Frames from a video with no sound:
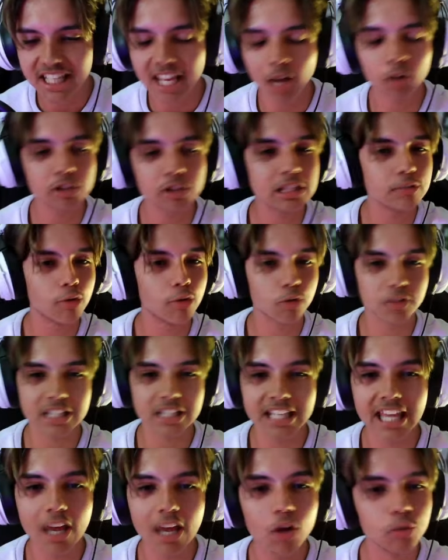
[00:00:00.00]
Eu não sei se vou
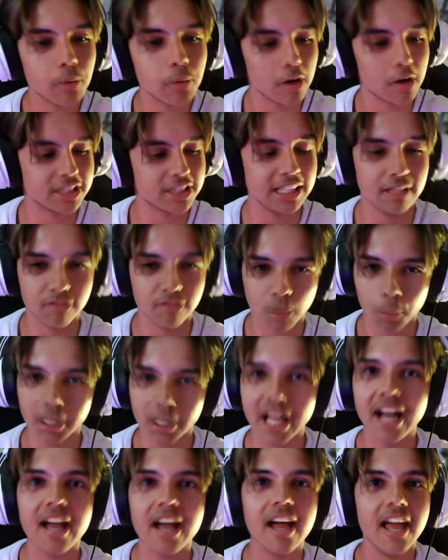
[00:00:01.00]
conseguir, eu espero que sim. Vamos
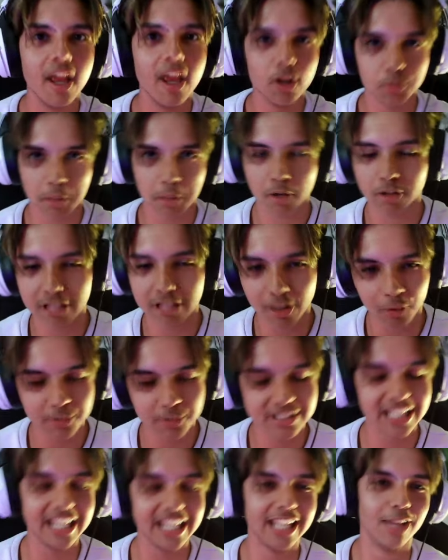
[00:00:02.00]
lá, eu espero que eu tenha
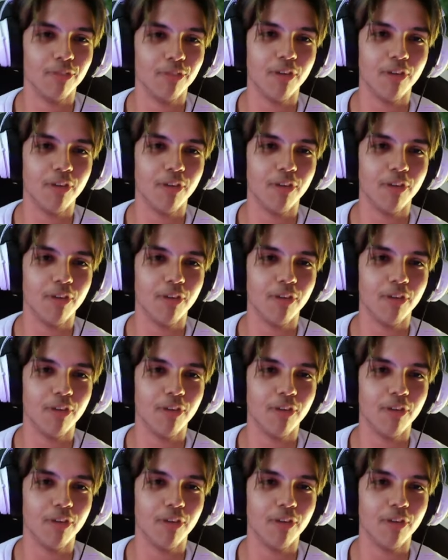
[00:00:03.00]
conseguido.